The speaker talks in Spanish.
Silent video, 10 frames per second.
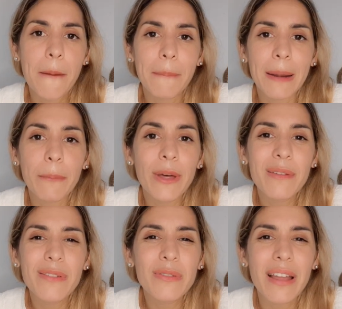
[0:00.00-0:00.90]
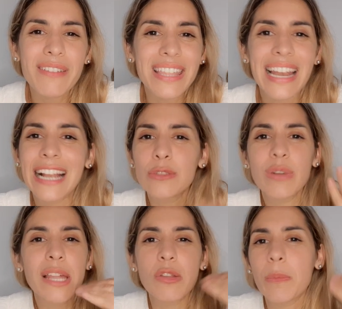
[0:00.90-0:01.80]
para poder vivir una vida a la
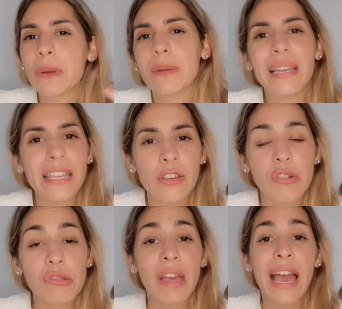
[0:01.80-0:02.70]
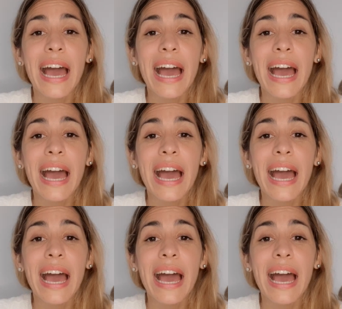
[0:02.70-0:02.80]
altura de sus privilegios.